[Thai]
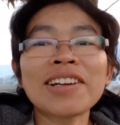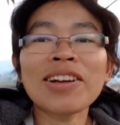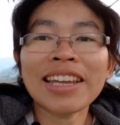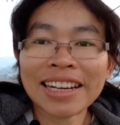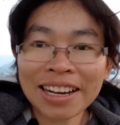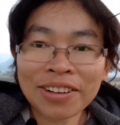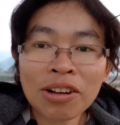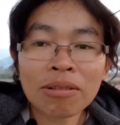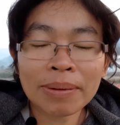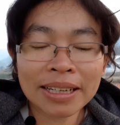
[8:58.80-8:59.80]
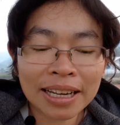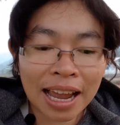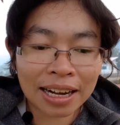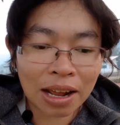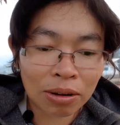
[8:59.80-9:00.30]
ก็เห็นแล้วเนาะบรรยา
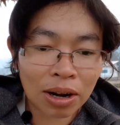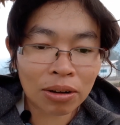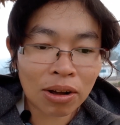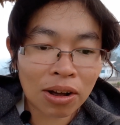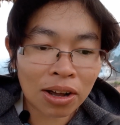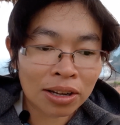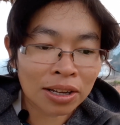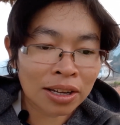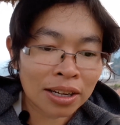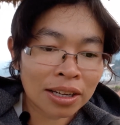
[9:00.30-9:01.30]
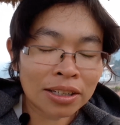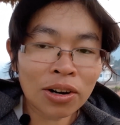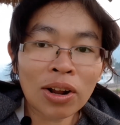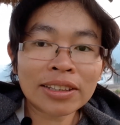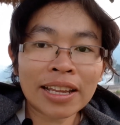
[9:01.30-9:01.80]
กาศเราเราก็น
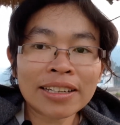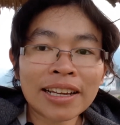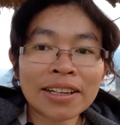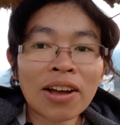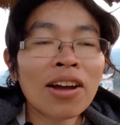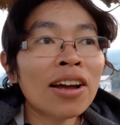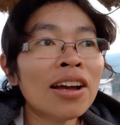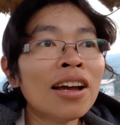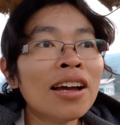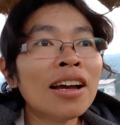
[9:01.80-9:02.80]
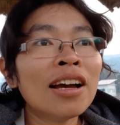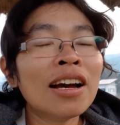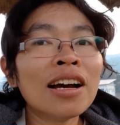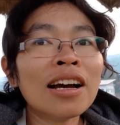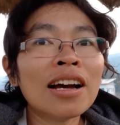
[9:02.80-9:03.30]
อนเต็นท์กันเนาะ
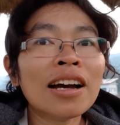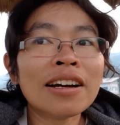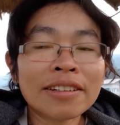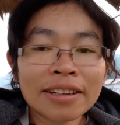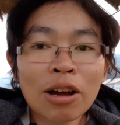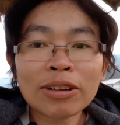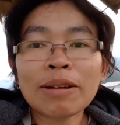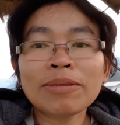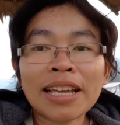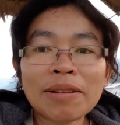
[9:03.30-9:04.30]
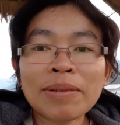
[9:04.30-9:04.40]
เออเรานำเต็นท์